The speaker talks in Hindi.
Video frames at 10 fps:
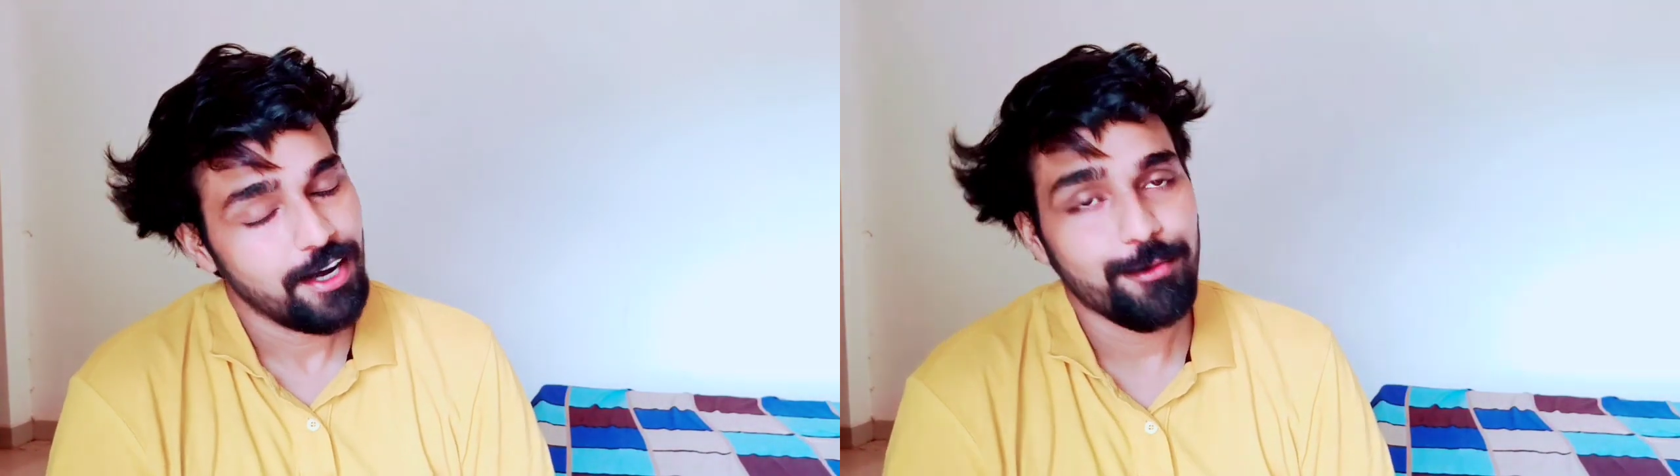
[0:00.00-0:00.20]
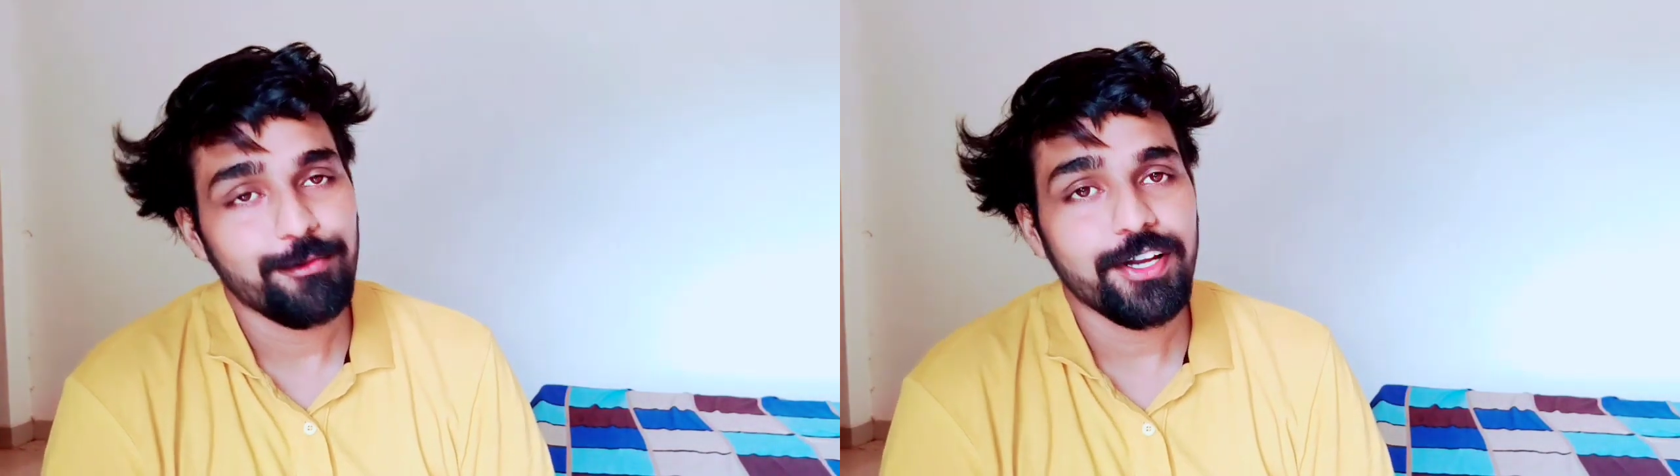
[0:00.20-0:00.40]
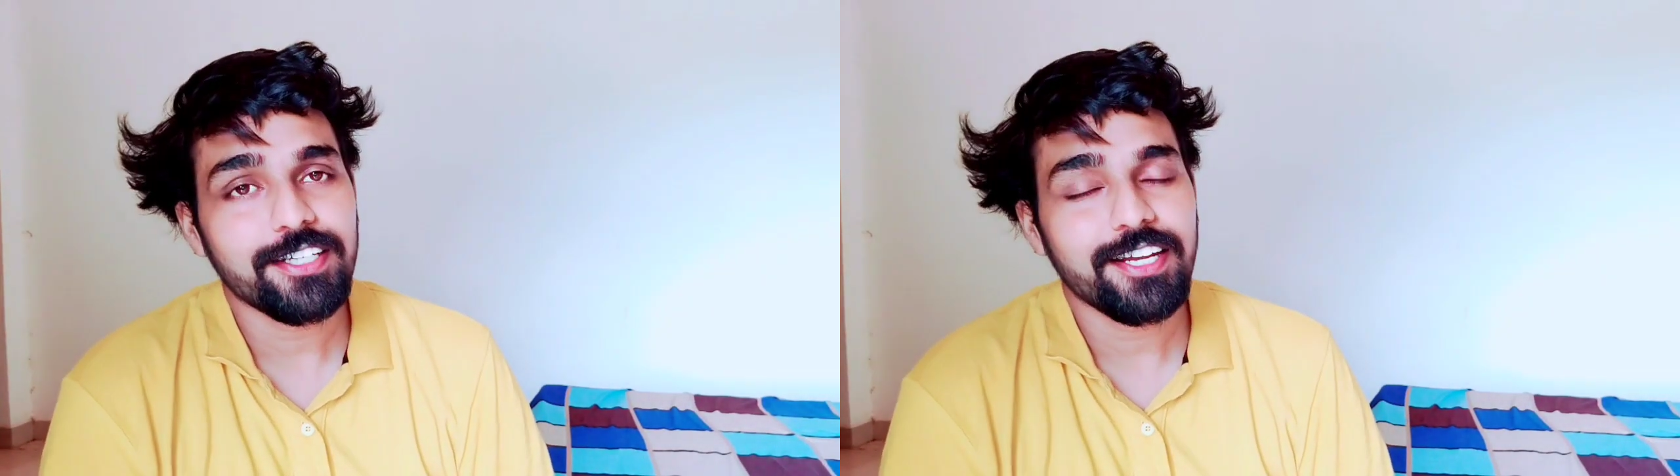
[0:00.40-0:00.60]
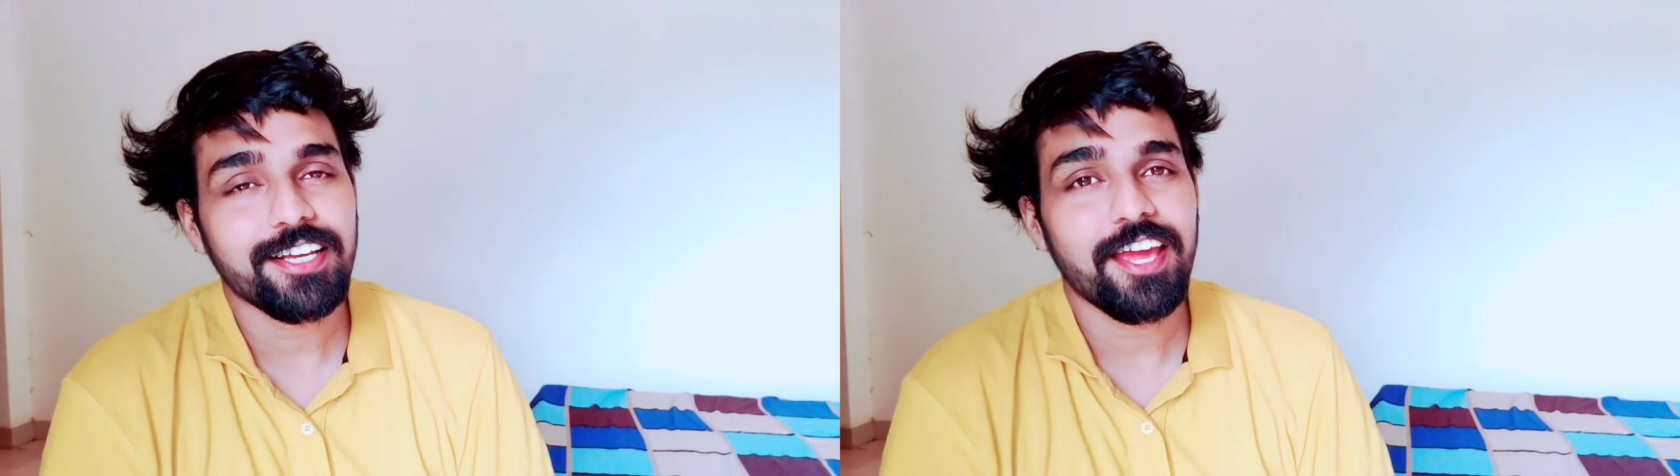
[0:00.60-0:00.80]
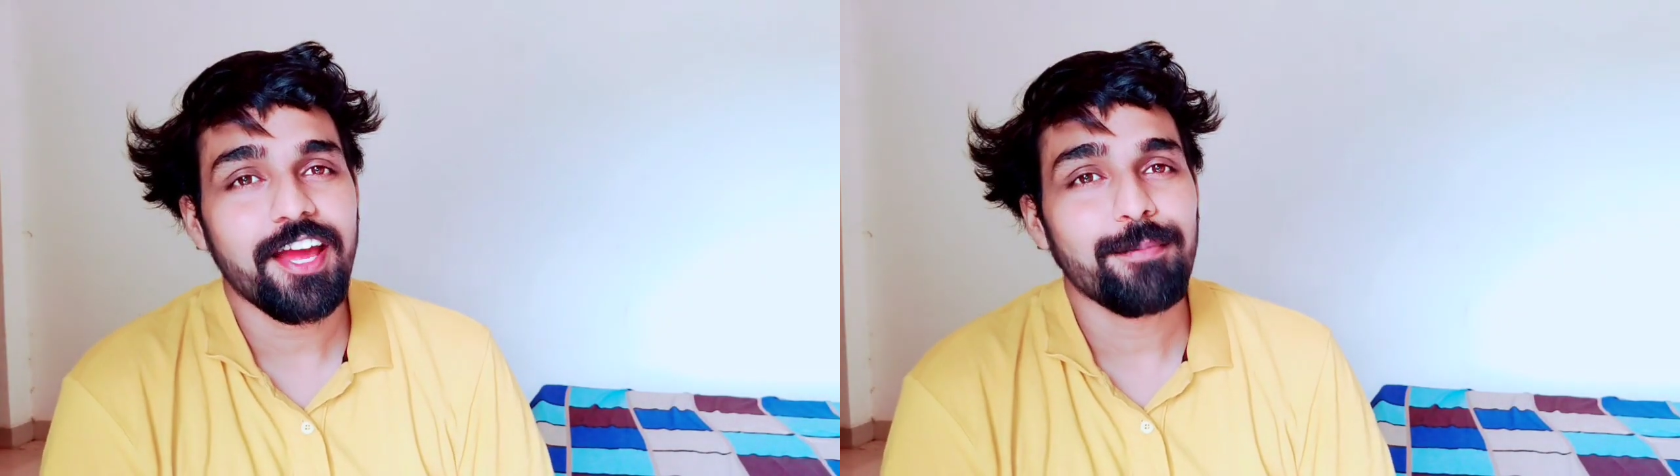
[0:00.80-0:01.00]
हम वेट
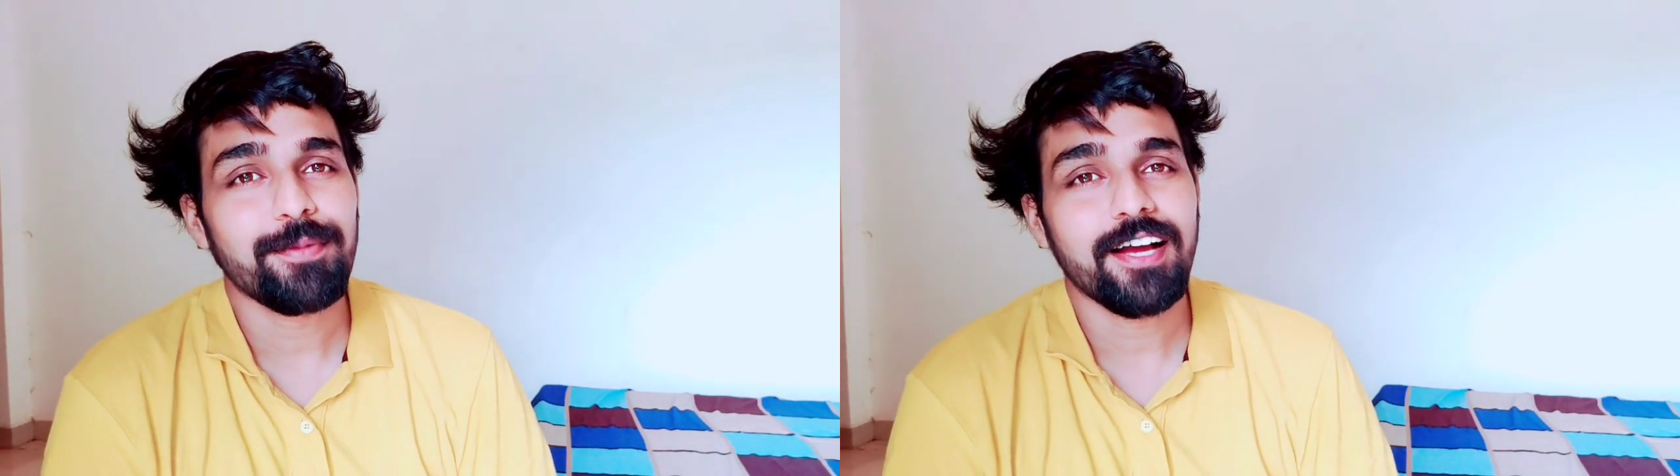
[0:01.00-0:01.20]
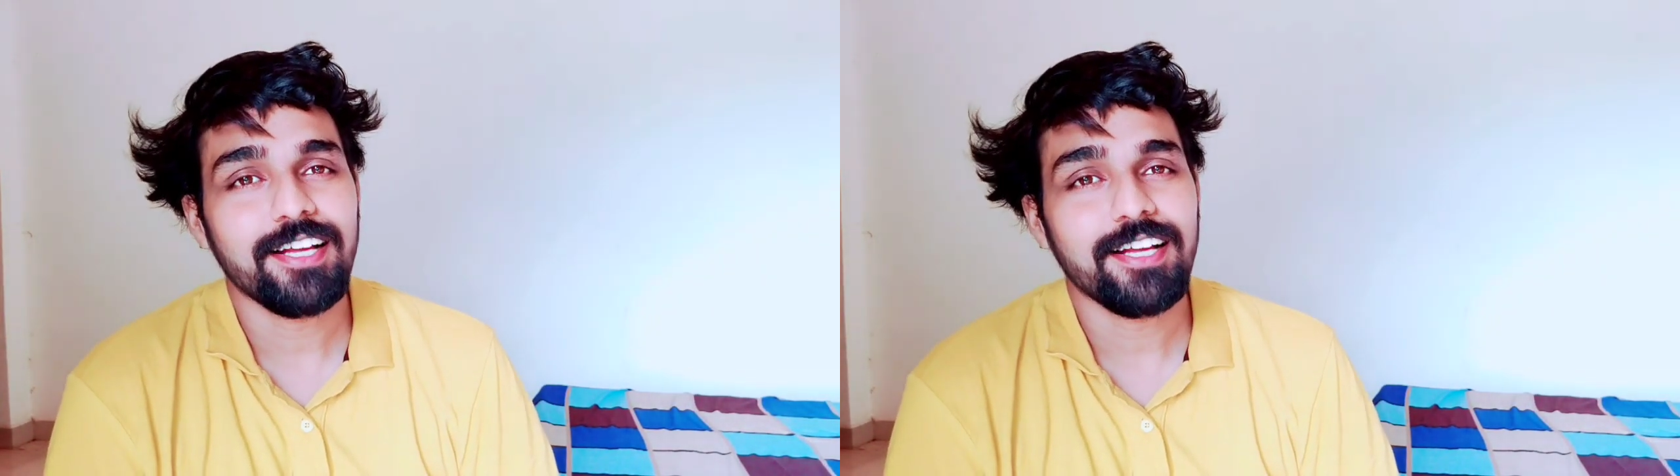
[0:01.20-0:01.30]
करेंगे आप भी